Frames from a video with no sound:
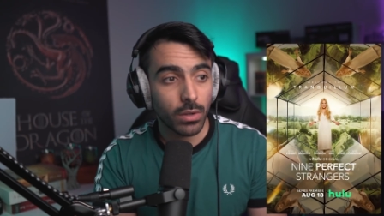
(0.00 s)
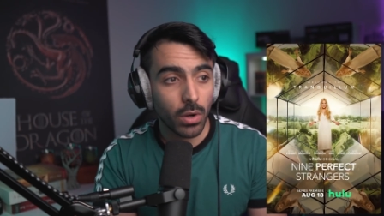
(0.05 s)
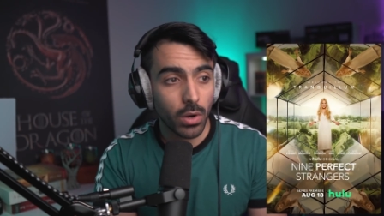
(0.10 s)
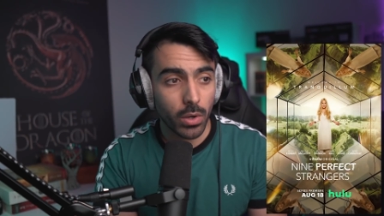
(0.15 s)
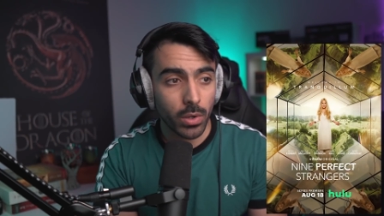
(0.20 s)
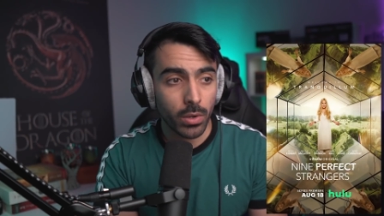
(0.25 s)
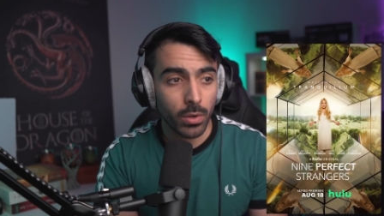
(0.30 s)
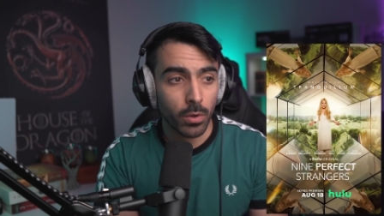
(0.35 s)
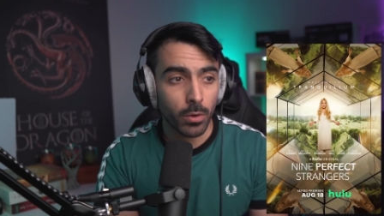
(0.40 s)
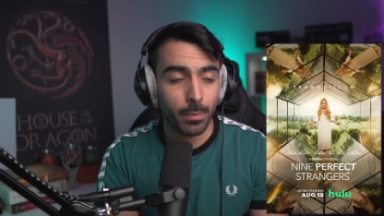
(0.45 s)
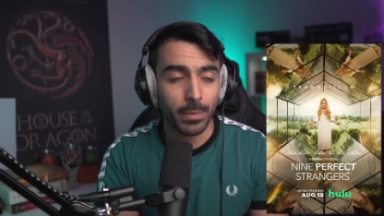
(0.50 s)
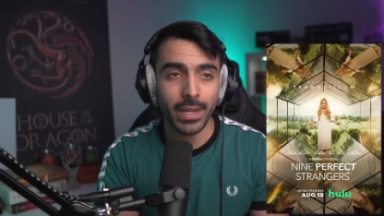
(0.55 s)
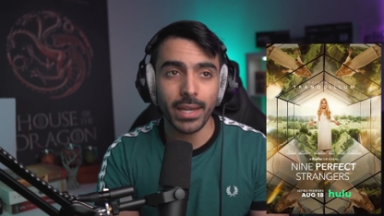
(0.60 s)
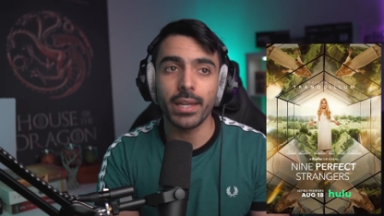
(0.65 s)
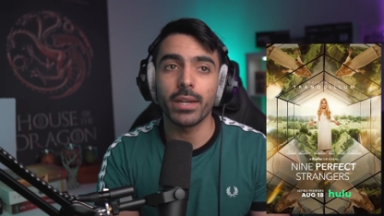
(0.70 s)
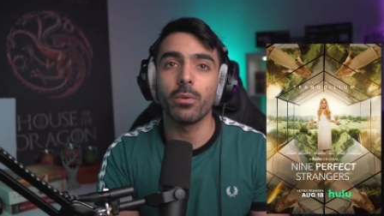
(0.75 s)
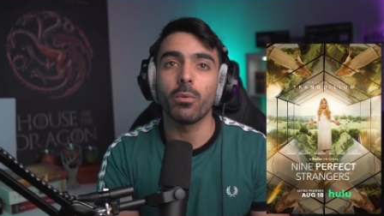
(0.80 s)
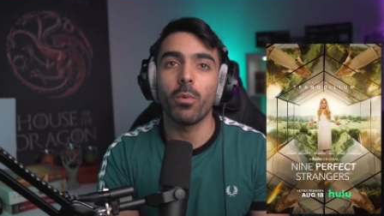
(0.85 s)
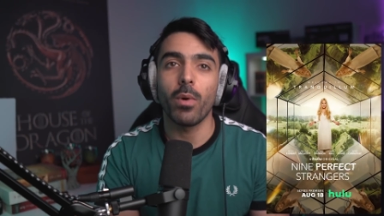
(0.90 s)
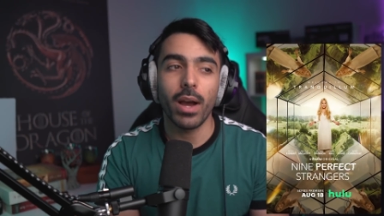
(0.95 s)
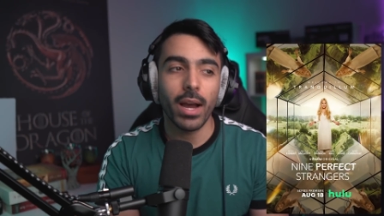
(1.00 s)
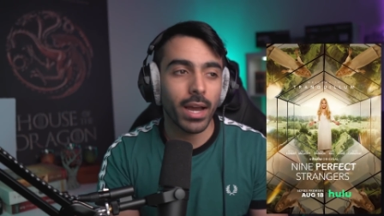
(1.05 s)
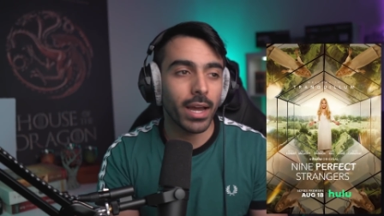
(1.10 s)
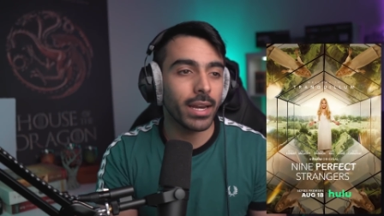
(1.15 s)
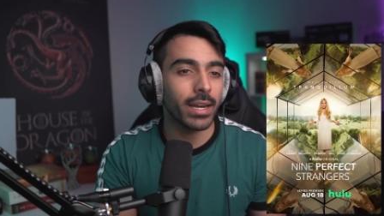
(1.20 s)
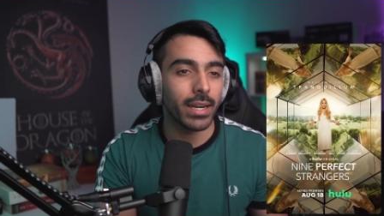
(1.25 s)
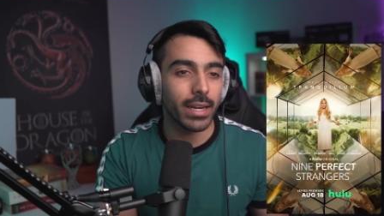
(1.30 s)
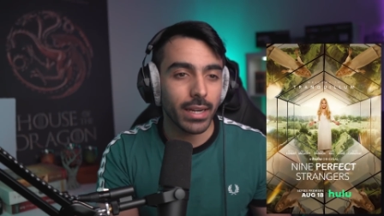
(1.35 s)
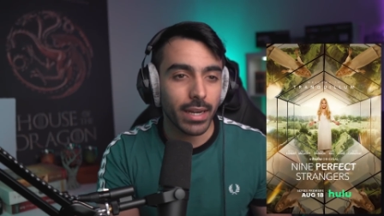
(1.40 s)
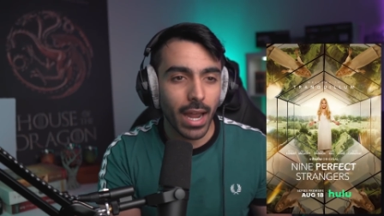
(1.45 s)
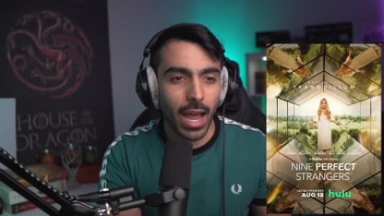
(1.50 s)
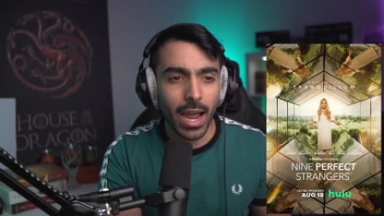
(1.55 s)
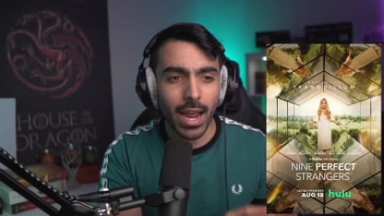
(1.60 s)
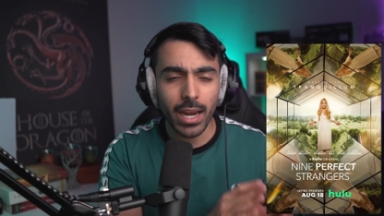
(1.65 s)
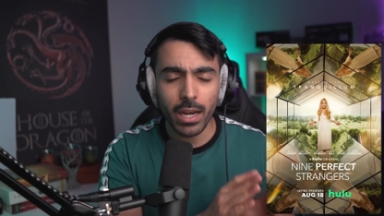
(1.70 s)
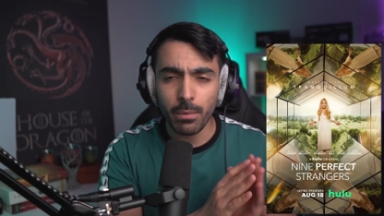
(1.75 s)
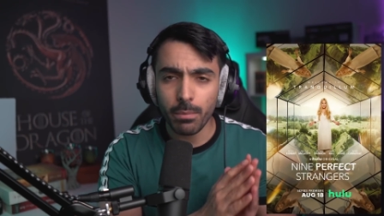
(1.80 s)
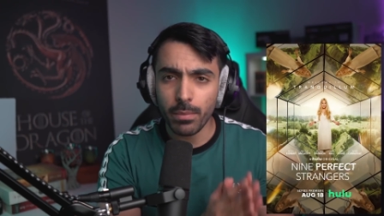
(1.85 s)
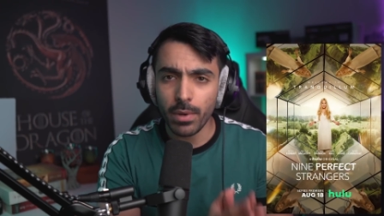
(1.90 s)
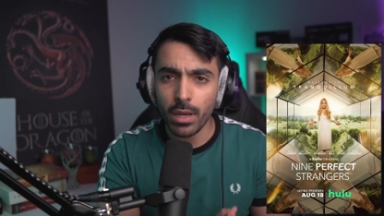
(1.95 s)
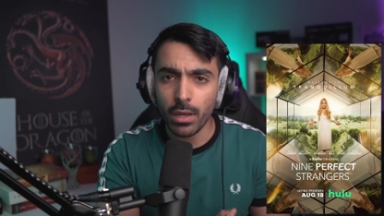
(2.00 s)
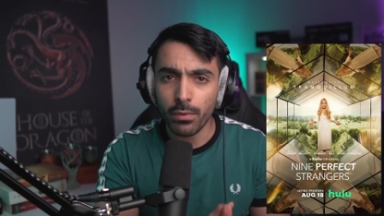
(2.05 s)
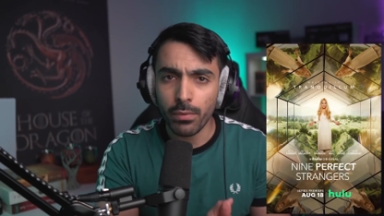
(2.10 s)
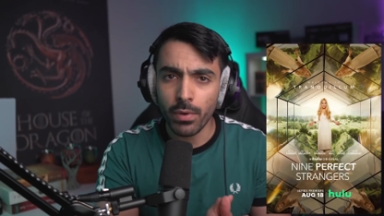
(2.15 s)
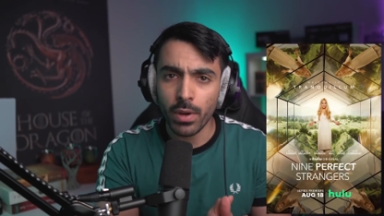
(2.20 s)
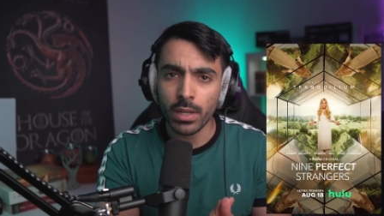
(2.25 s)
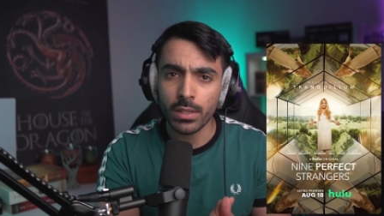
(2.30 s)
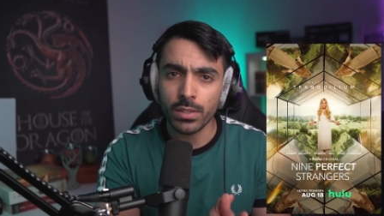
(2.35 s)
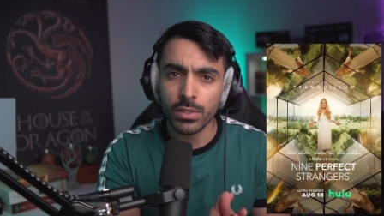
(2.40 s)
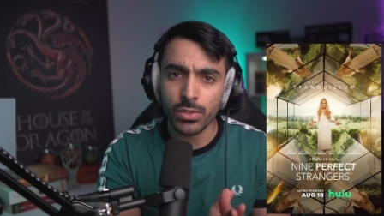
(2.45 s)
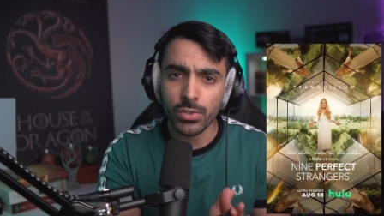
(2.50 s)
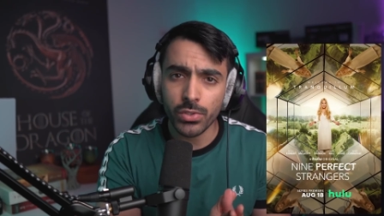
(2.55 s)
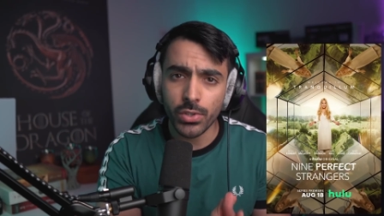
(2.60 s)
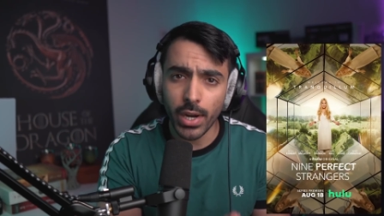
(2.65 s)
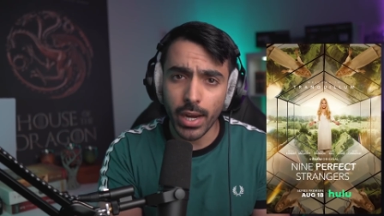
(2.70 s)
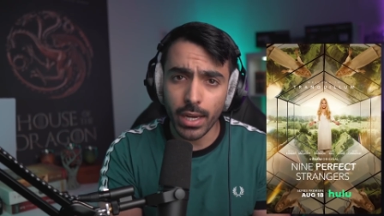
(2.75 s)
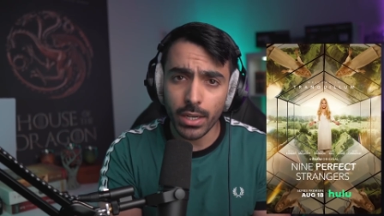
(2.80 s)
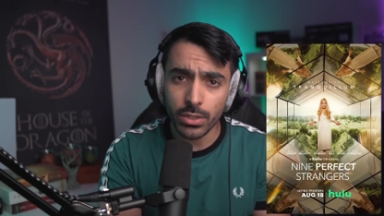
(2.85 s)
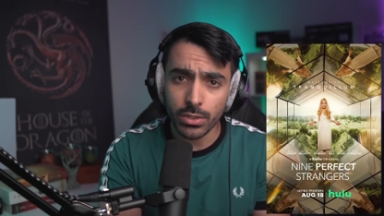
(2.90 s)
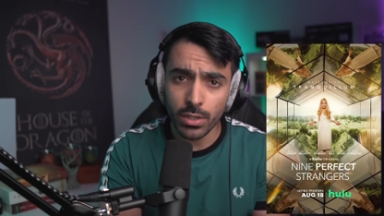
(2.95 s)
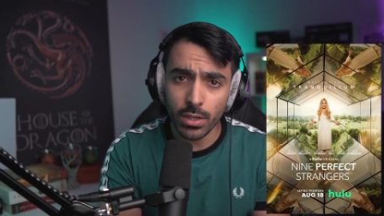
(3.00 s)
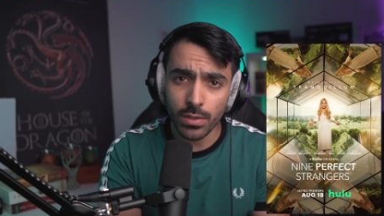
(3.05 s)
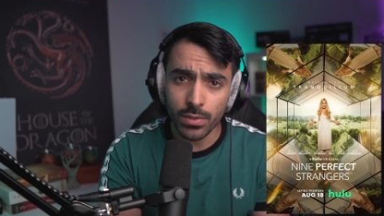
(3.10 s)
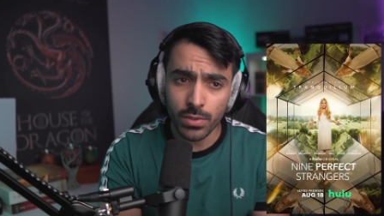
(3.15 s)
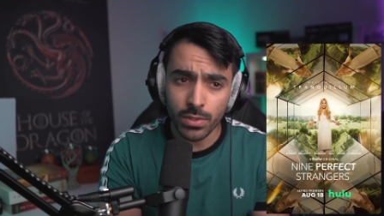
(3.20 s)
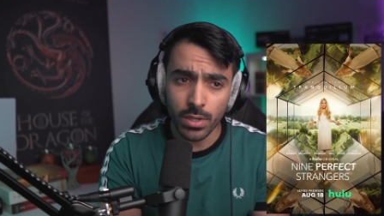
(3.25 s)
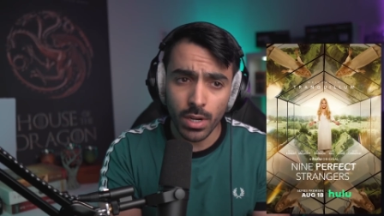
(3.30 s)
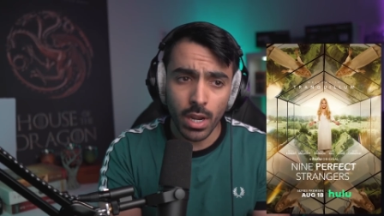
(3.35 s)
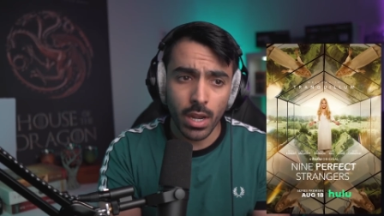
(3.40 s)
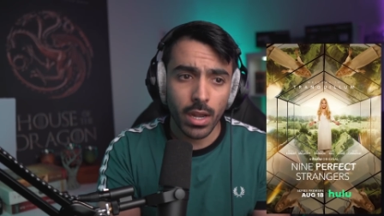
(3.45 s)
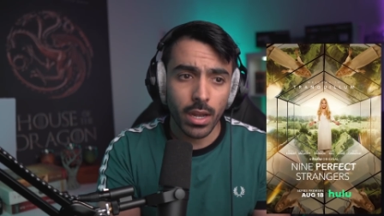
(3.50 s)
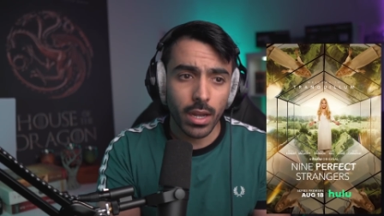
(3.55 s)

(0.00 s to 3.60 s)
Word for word: هولو بعنوان 9 بيرفكت سترينجرز